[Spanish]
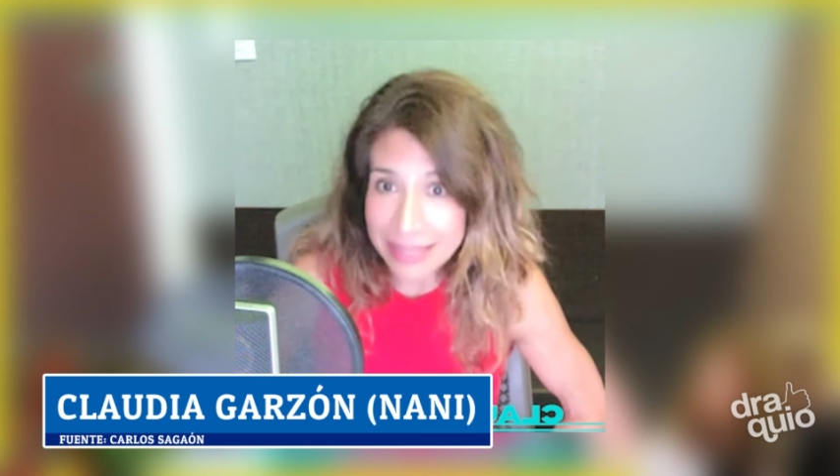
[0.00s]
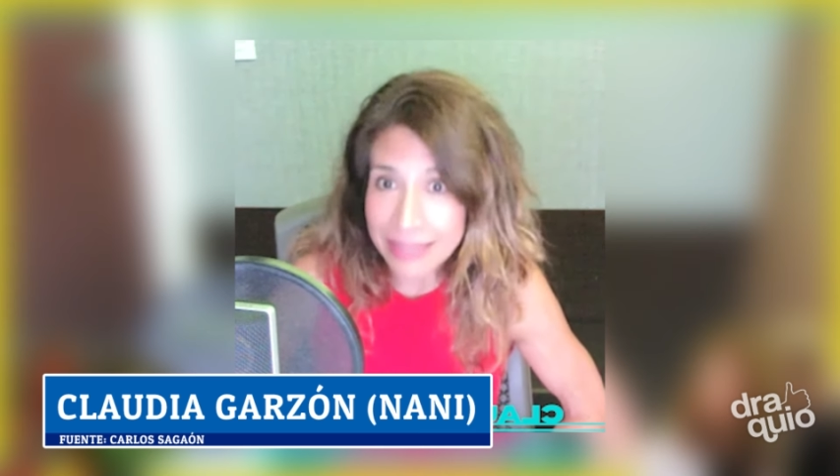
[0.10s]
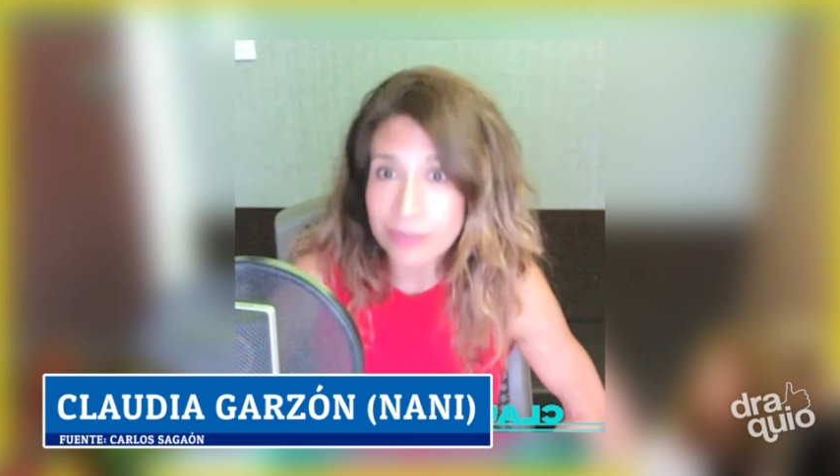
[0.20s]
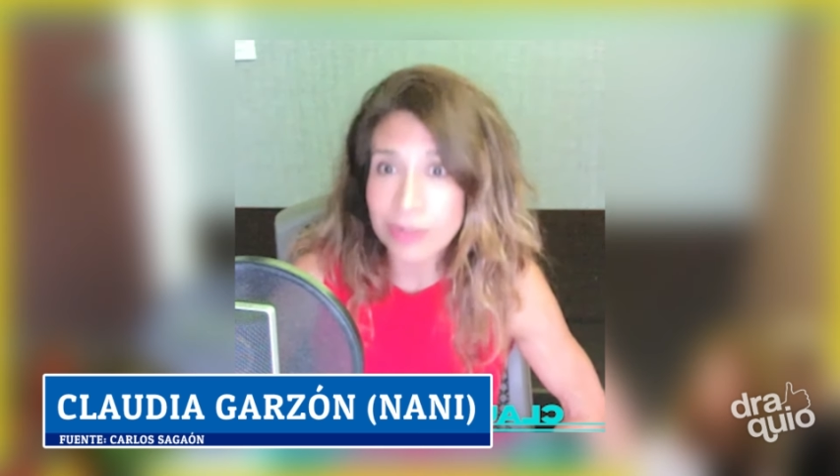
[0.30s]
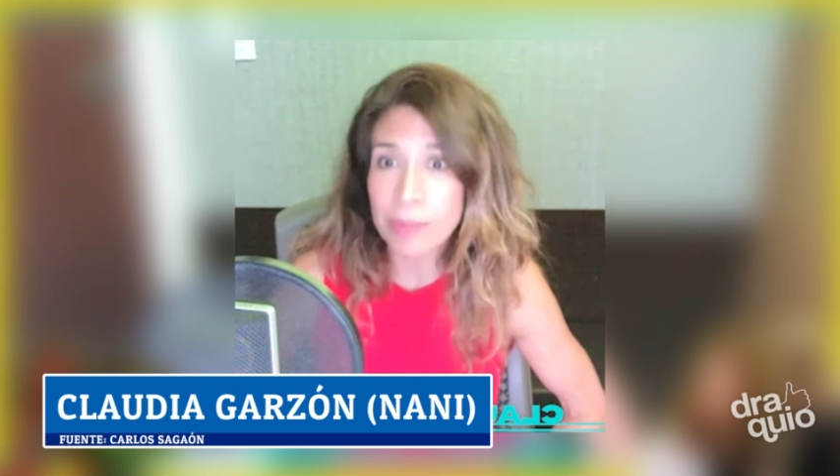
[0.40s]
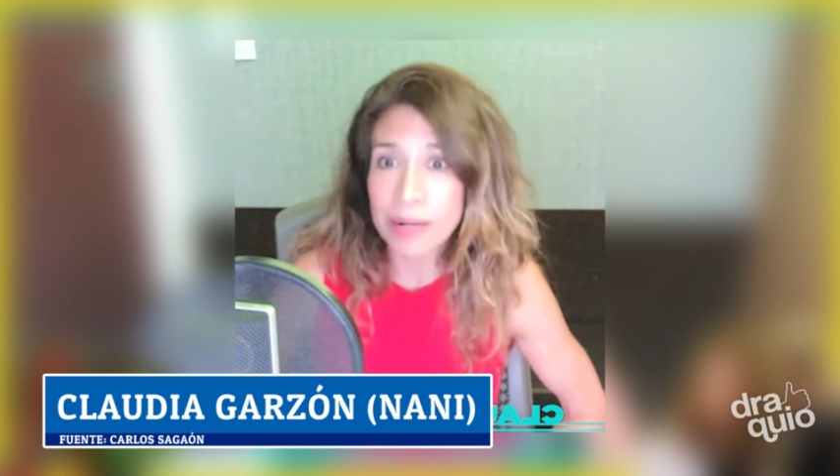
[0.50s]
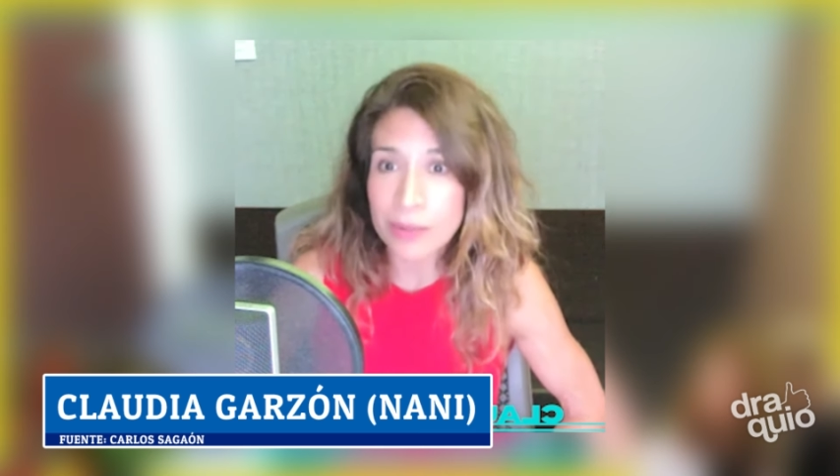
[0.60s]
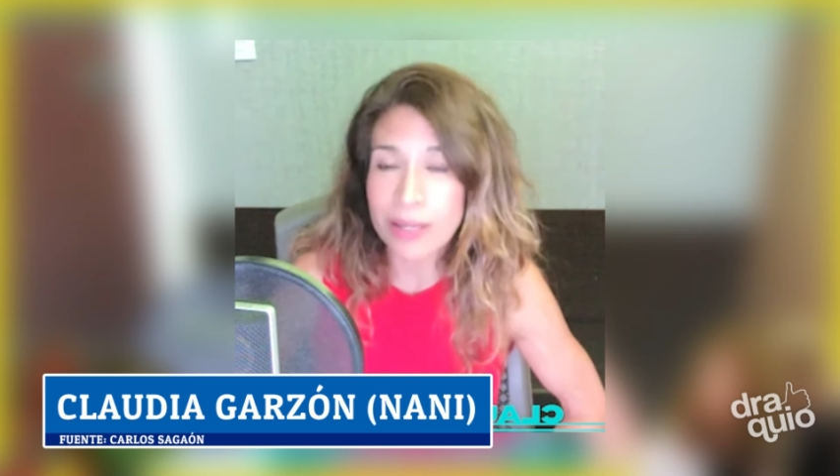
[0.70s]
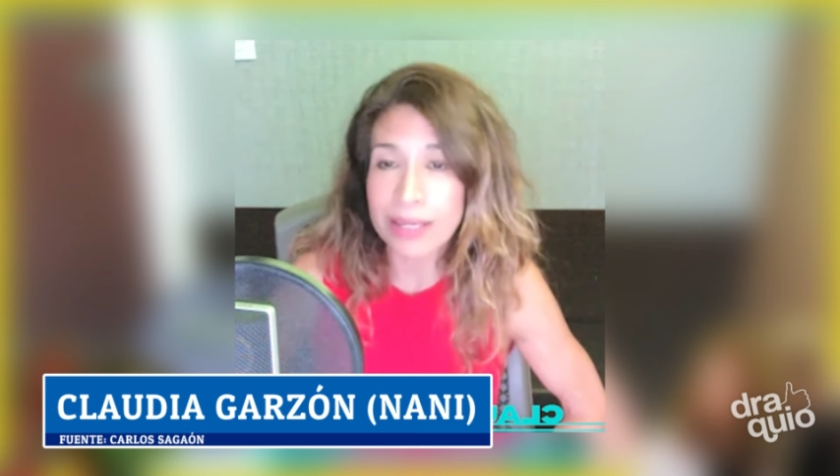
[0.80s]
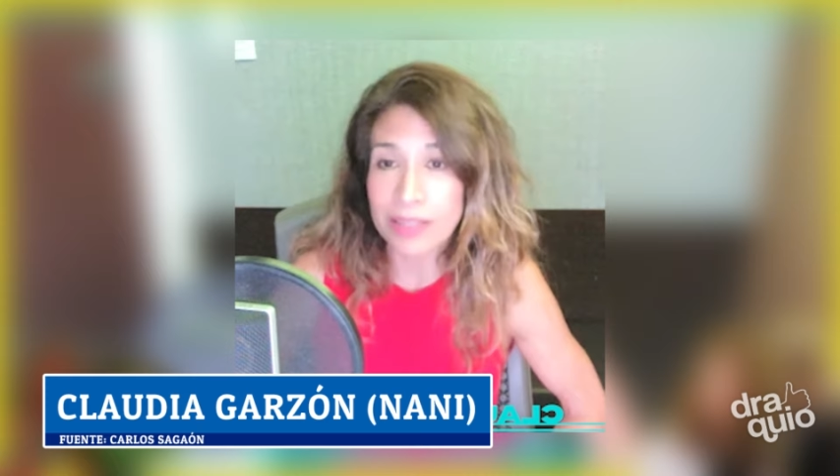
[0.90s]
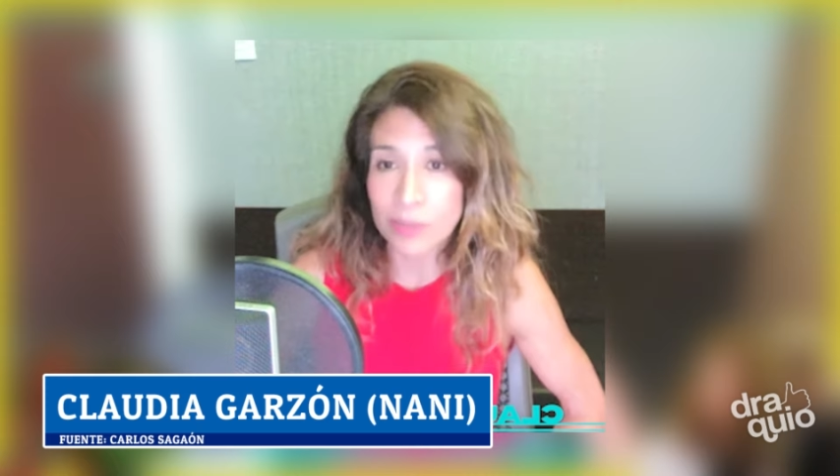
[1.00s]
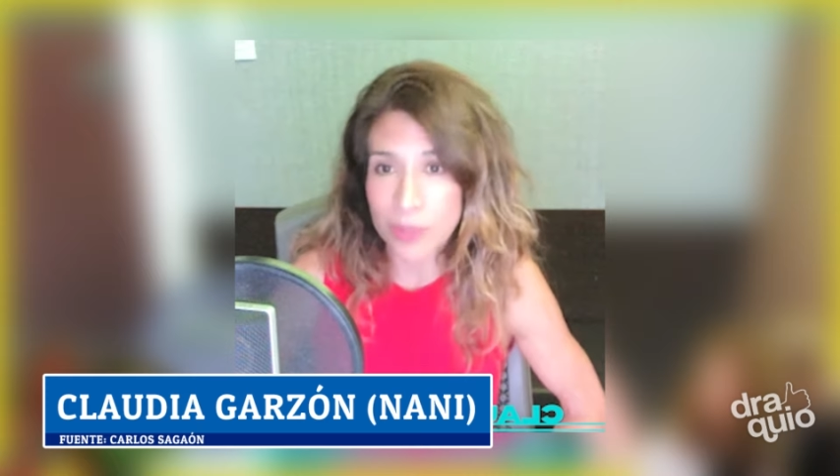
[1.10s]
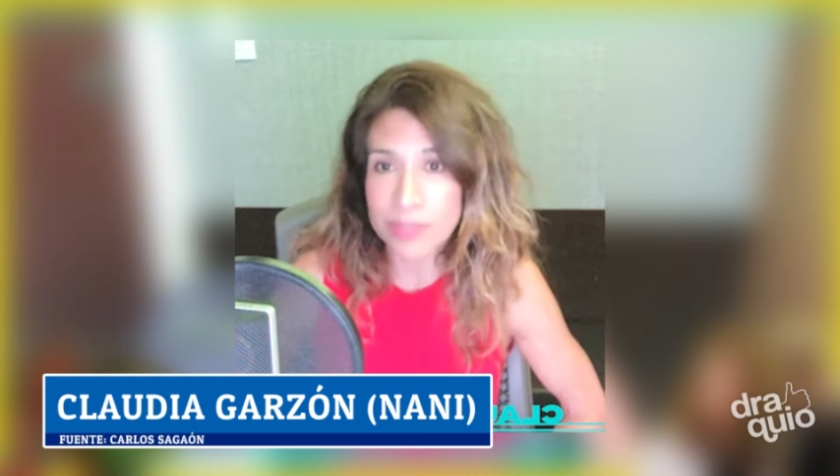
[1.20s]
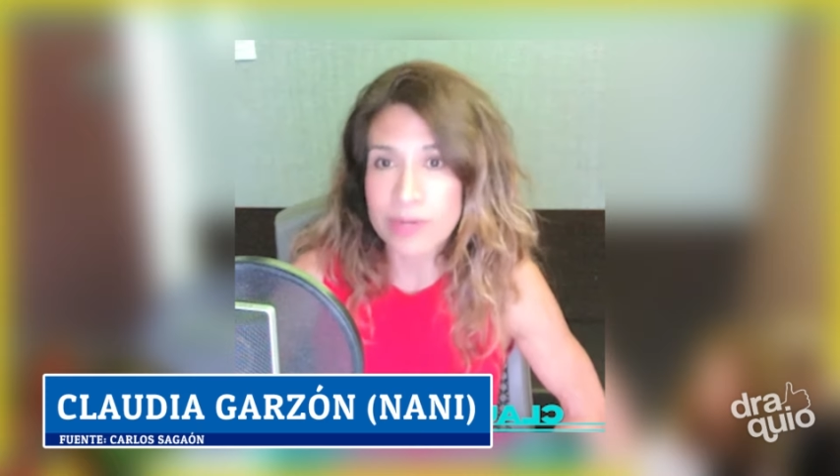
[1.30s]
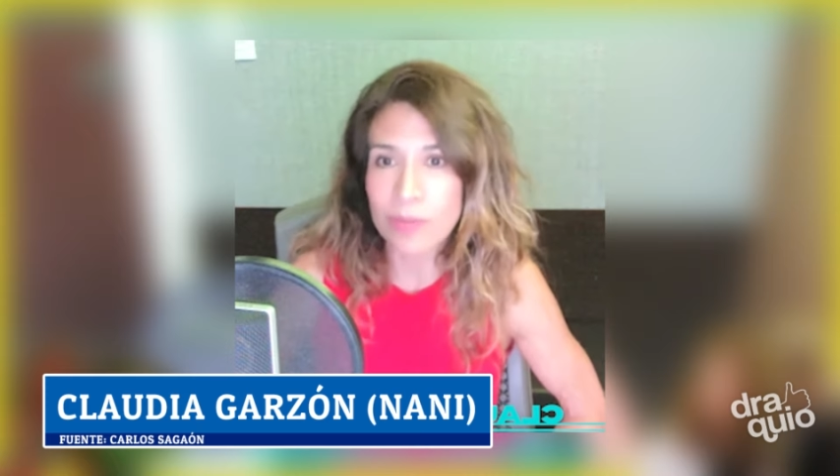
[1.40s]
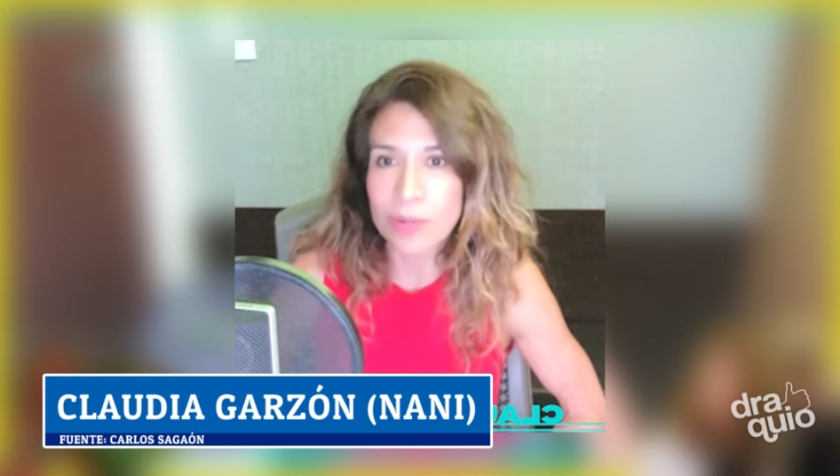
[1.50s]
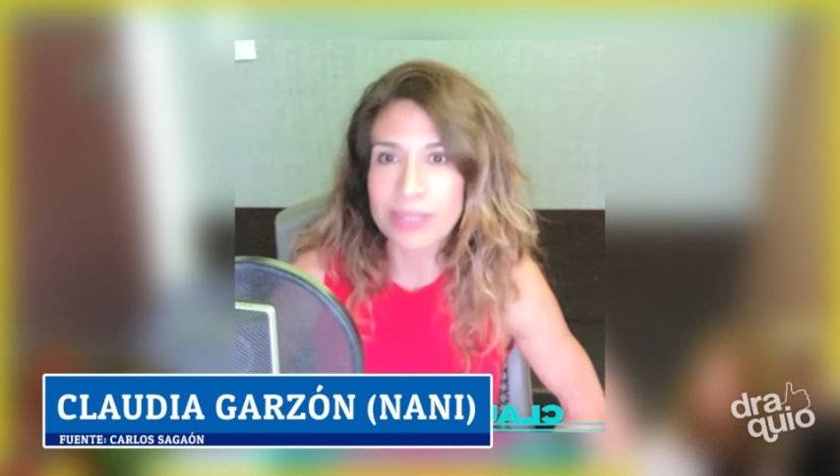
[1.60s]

de una película que después se convierte en